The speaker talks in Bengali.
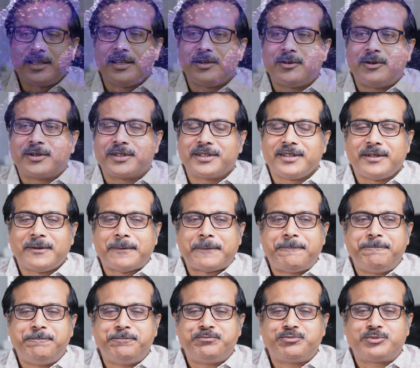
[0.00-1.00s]
কী করে
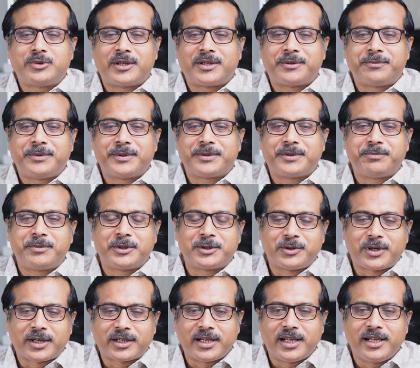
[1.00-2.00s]
তার
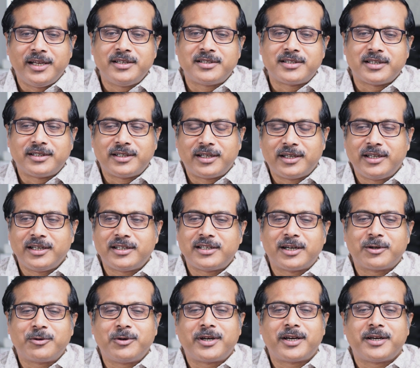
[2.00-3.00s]
ভেতরে একটা ইন্টারনাল হিট
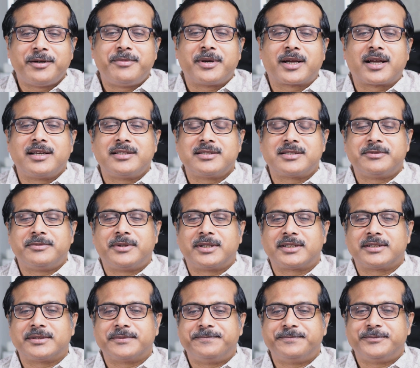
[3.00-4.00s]
রেগুলেটরি মেকানিজম
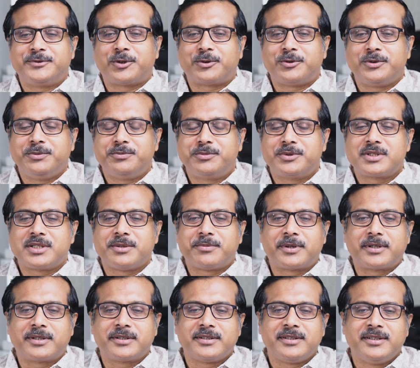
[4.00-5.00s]
আছে যখনই বুঝতে
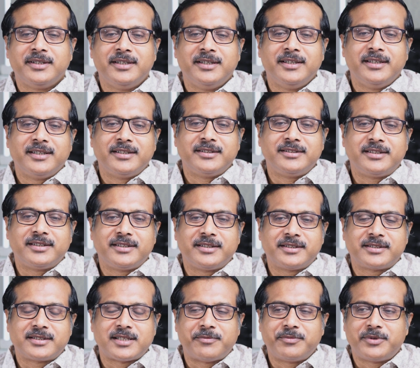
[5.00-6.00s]
পারে যে
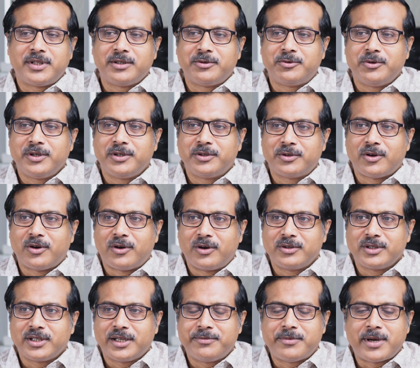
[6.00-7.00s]
সামথিং গোয়িং রং
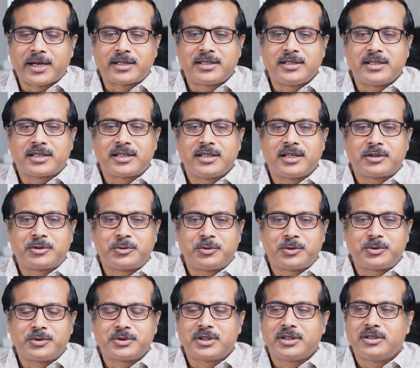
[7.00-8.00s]
এই ব্যাকটেরিয়াকে আর গ্রো
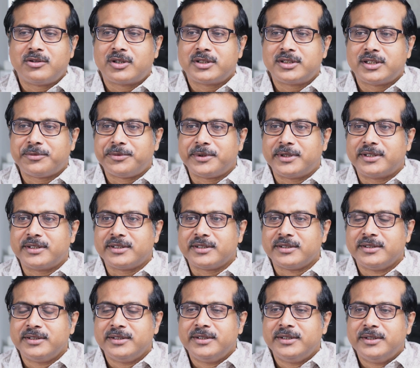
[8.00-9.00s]
করতে দেওয়া যাবে না
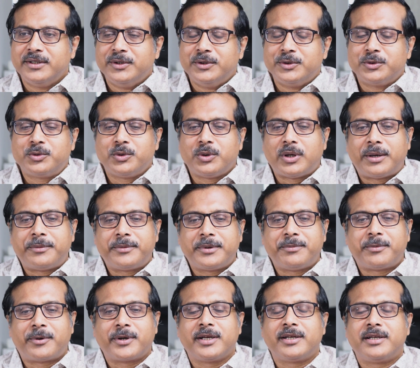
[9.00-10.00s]
তো আমরা
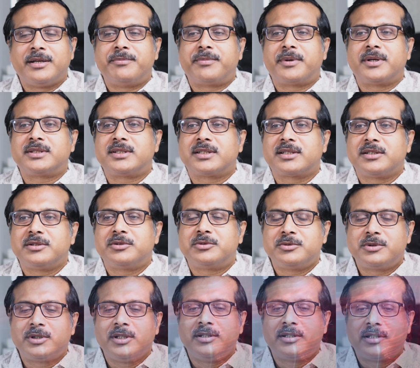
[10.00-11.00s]
বডির টেম্পারেচারকে দু
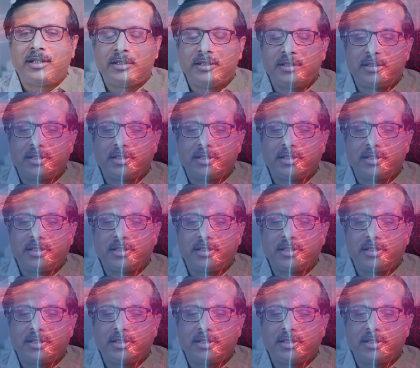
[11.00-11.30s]
তিন ডিগ্রি